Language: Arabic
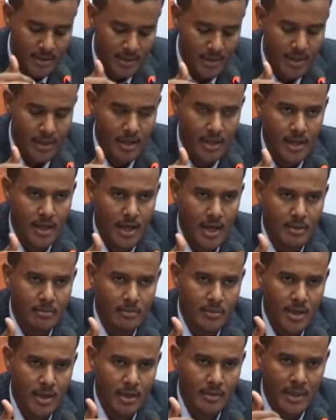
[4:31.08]

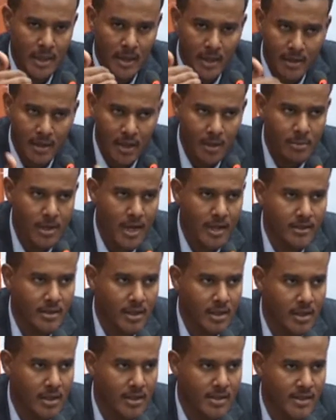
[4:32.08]
كان عن الخبرات
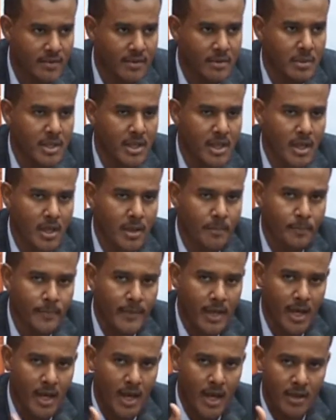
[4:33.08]
اللي نستفيد منها
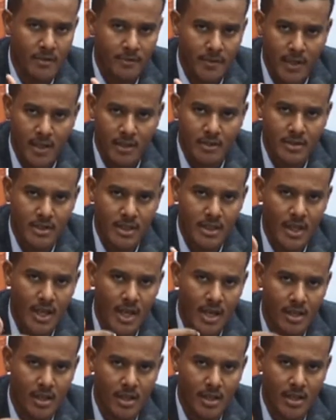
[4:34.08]
الان فعلا نحن
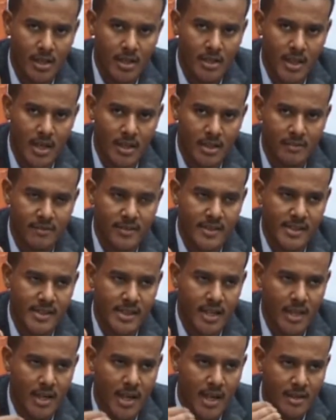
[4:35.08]
الان كاداره
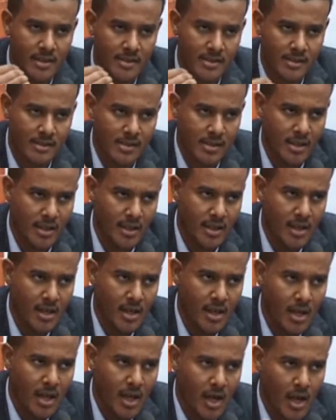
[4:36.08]
تنفيذيه لا نستطيع
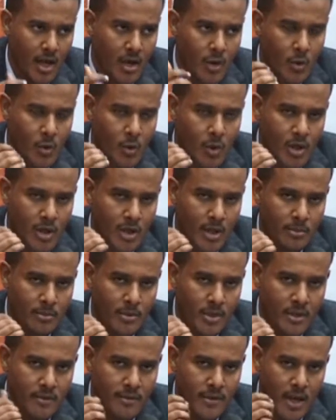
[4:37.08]
ان
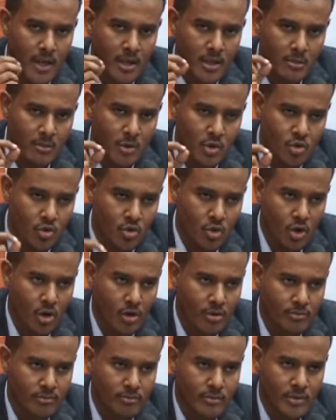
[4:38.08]
نمضي في اي مشروع
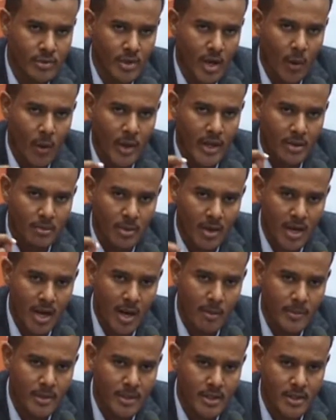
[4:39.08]
او اي
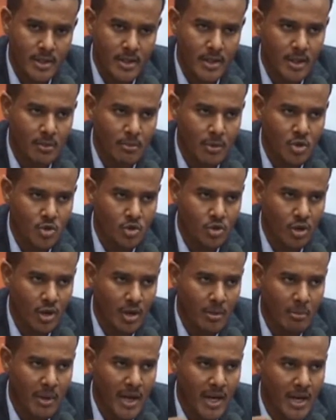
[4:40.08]
برنامج للمشروع
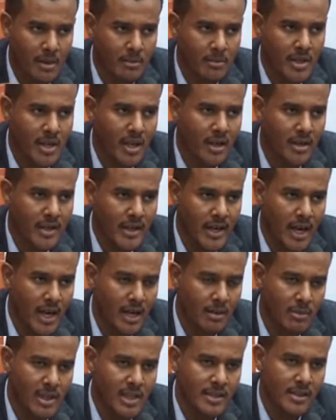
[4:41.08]
ما لم نقنع
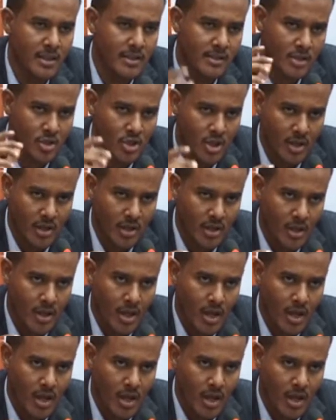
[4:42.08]
المجلس الاستشاري